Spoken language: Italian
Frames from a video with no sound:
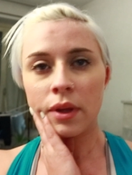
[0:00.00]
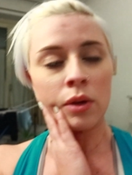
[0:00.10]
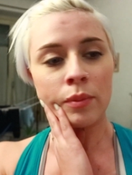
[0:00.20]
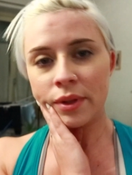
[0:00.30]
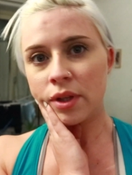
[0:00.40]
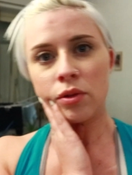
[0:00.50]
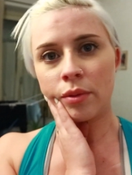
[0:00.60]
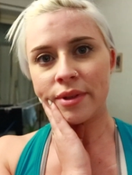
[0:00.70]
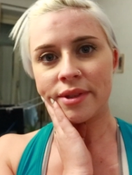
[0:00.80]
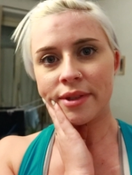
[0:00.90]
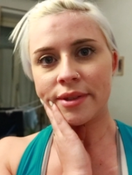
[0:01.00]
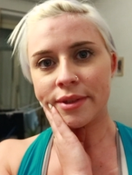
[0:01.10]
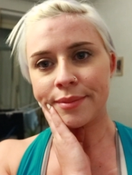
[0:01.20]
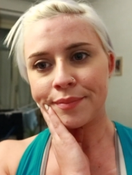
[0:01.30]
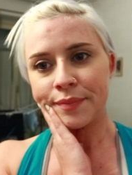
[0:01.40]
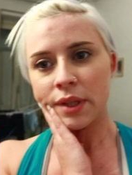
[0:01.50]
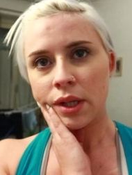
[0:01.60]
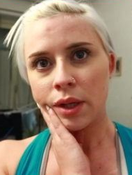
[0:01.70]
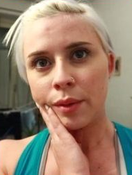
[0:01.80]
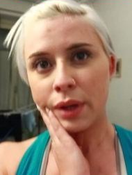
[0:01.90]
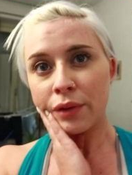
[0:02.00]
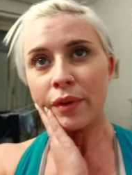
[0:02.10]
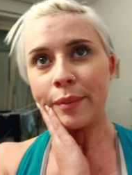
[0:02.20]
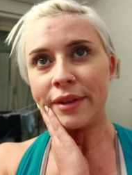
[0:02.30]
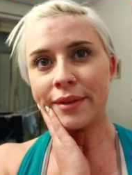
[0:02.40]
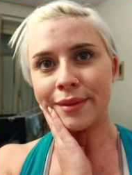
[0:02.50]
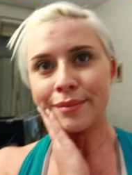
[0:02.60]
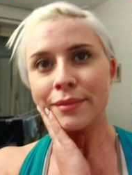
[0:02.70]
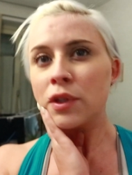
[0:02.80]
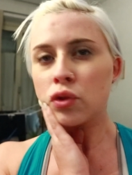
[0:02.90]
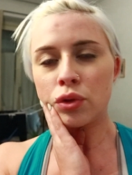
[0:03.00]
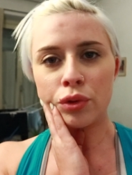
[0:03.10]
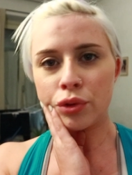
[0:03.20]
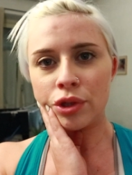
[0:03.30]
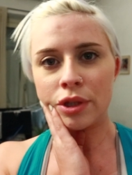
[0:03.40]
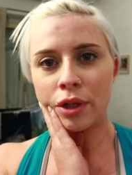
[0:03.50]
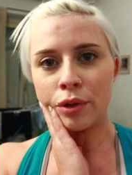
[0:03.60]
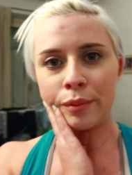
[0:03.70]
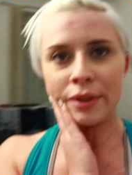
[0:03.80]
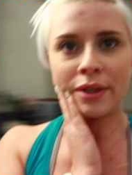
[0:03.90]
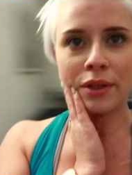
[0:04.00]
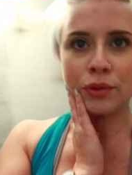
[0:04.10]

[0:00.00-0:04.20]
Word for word: e ho mentito a me stessa perché ovviamente non sono riuscita a non mettere